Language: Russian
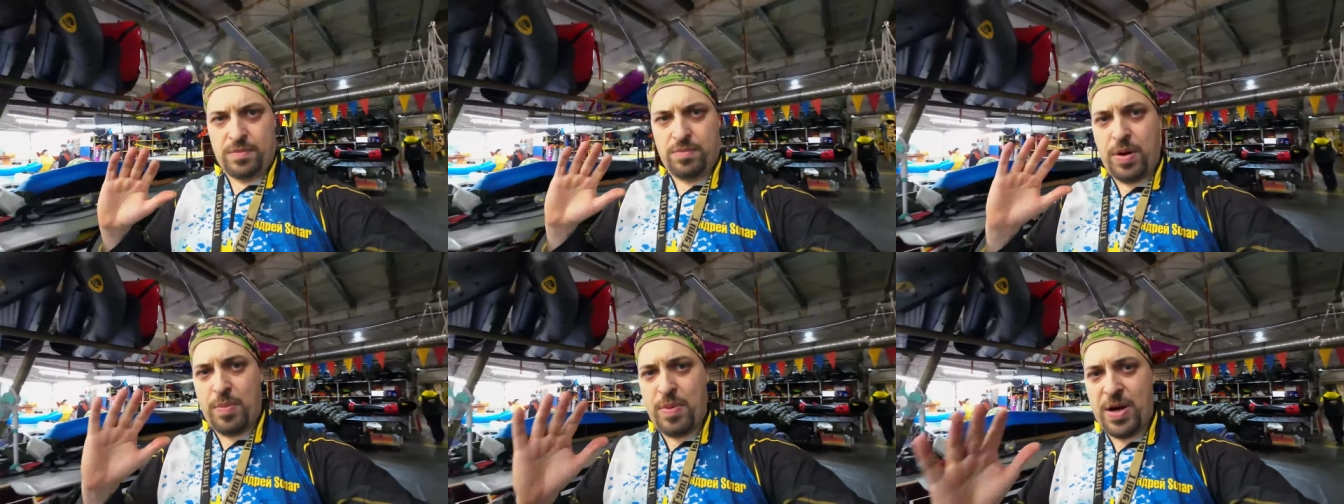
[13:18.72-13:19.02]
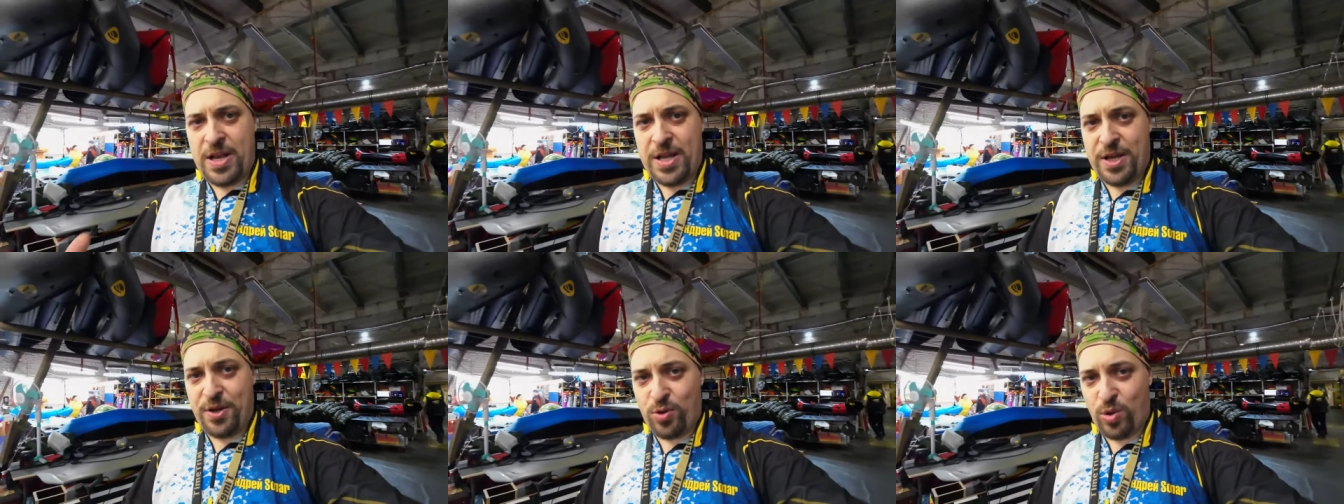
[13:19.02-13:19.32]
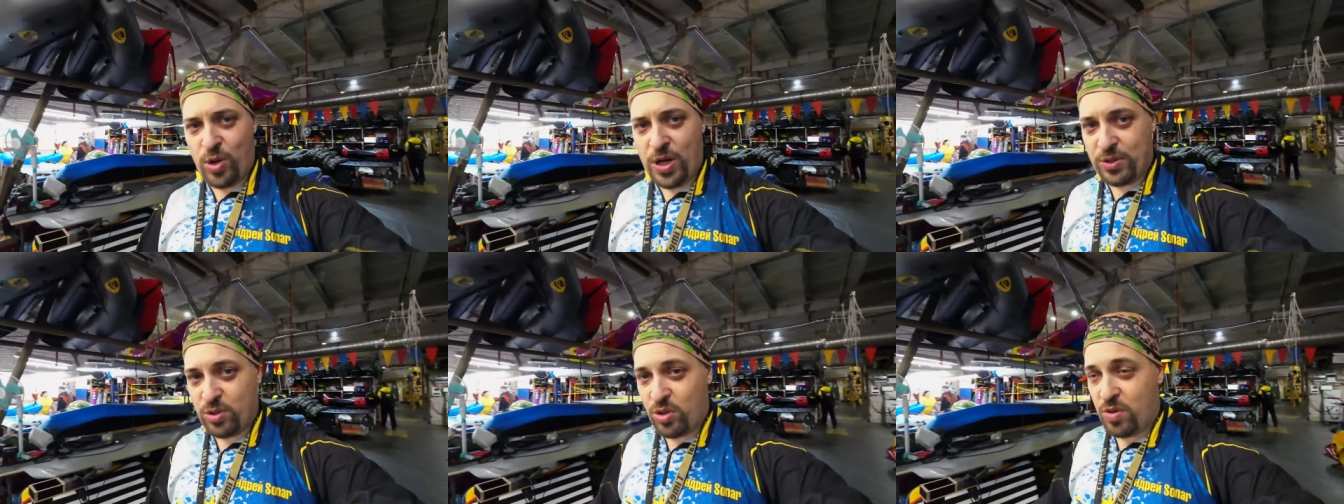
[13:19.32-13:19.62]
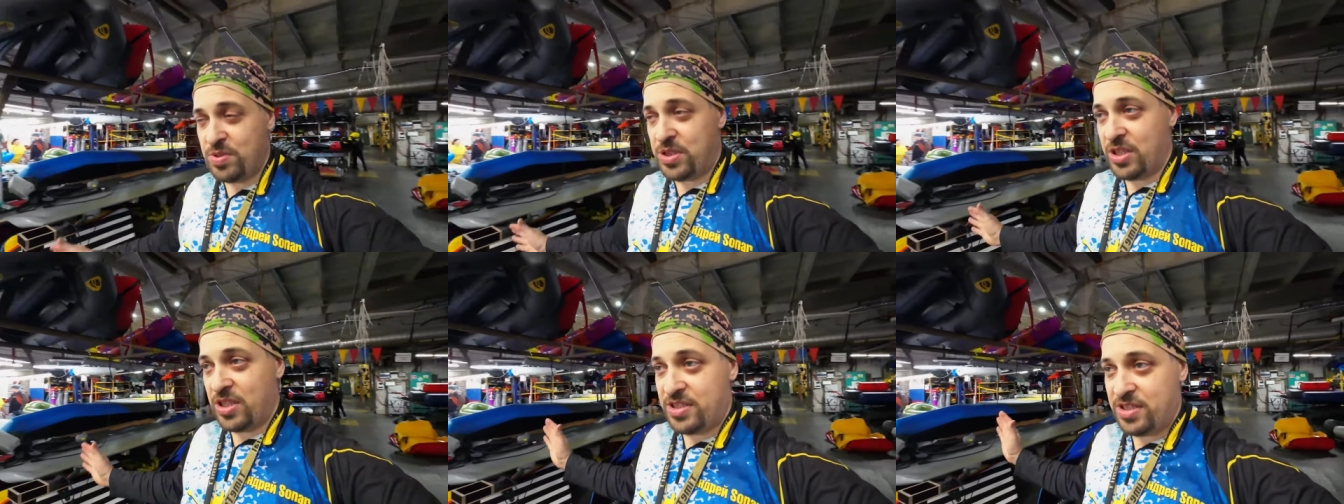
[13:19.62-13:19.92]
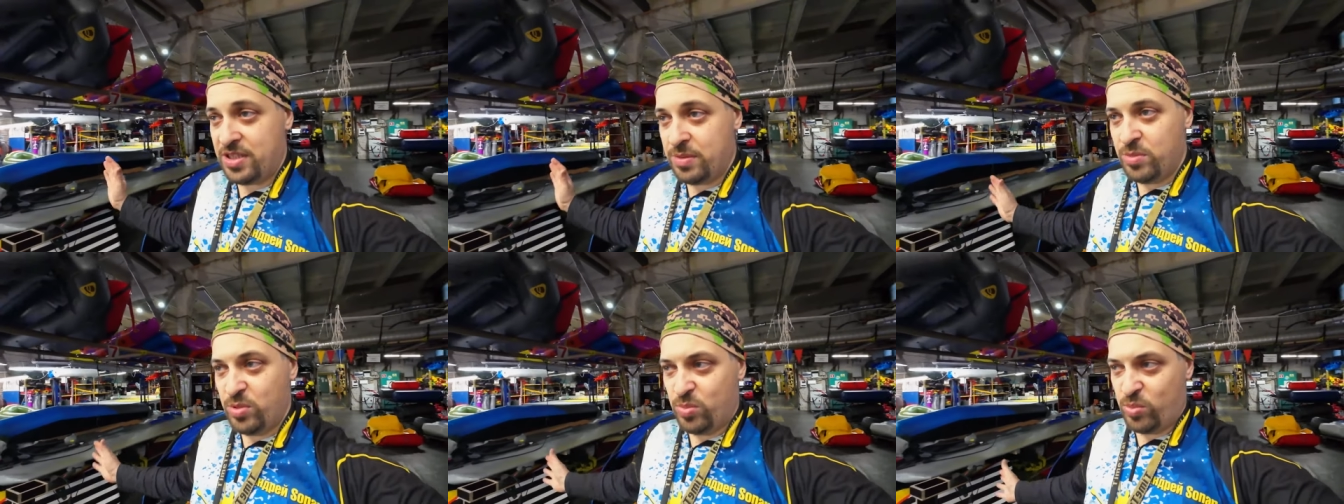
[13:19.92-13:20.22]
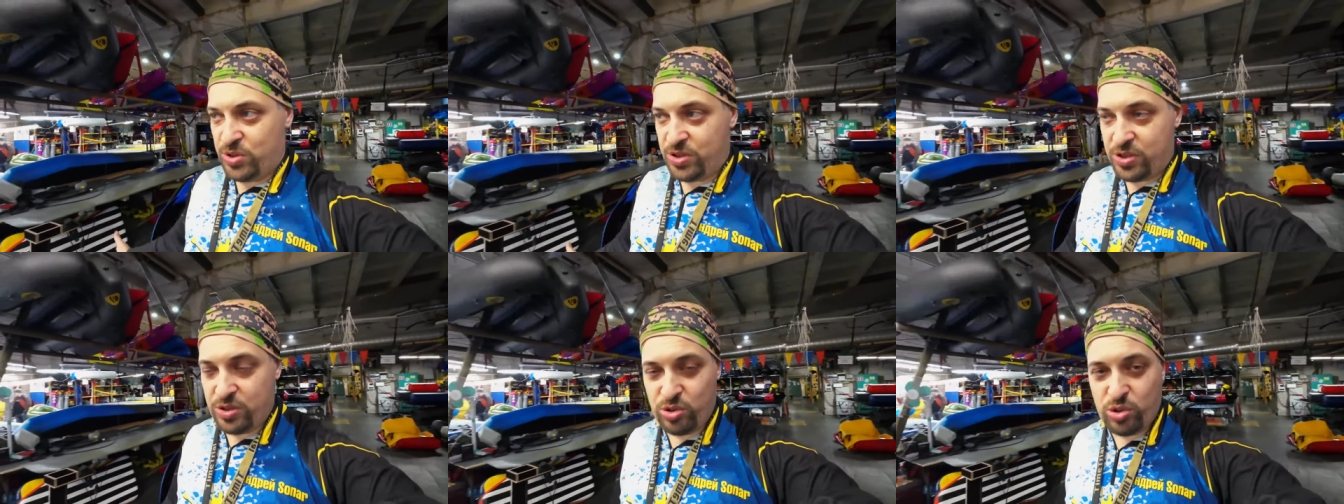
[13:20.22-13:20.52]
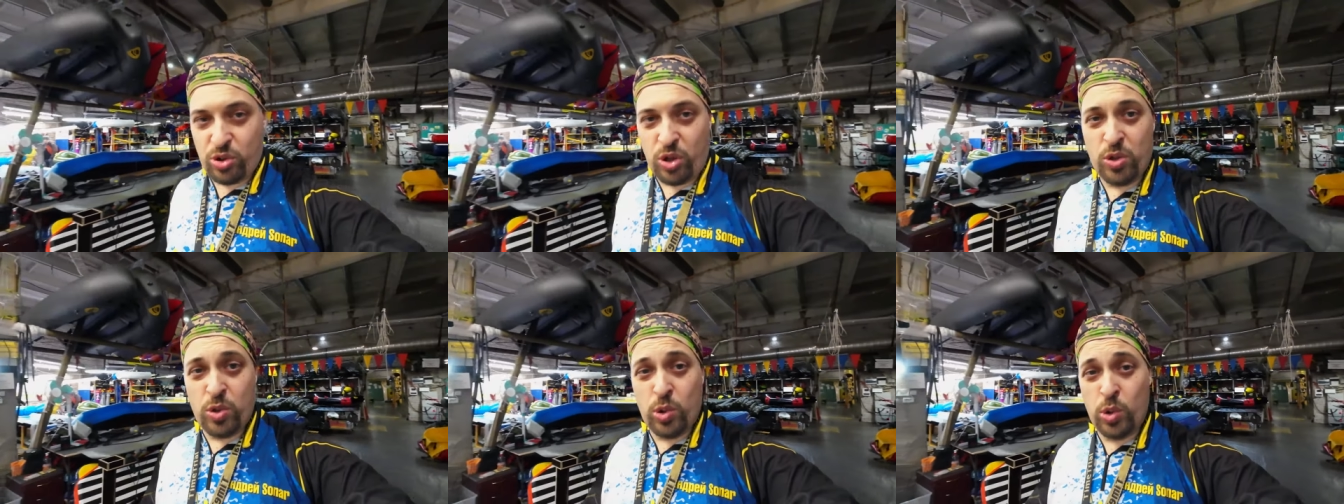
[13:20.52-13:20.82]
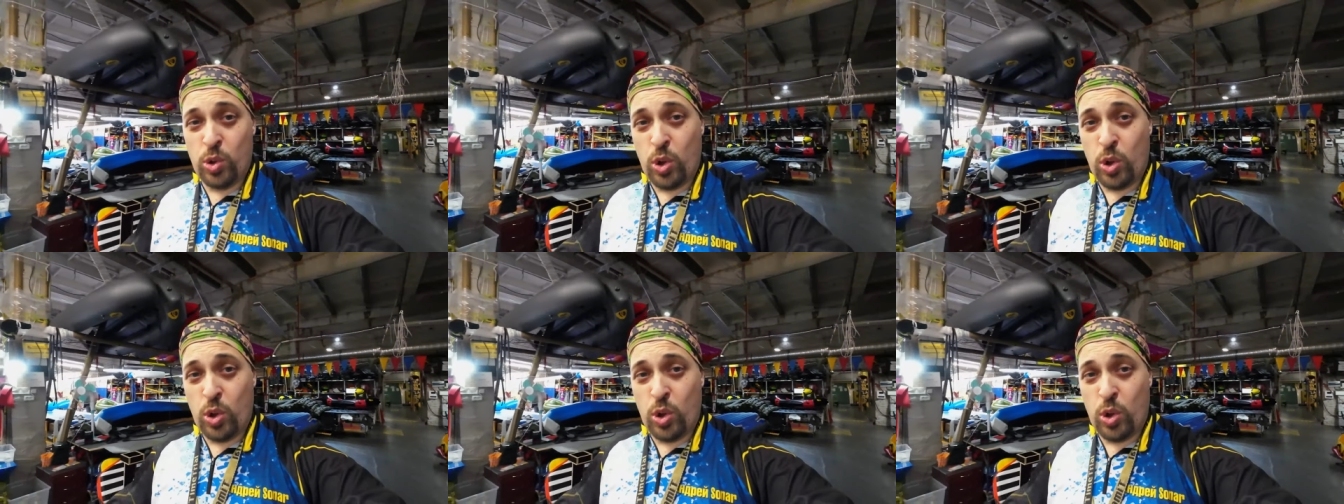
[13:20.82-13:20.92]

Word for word: Помаленьку готовимся к зимнему сезону,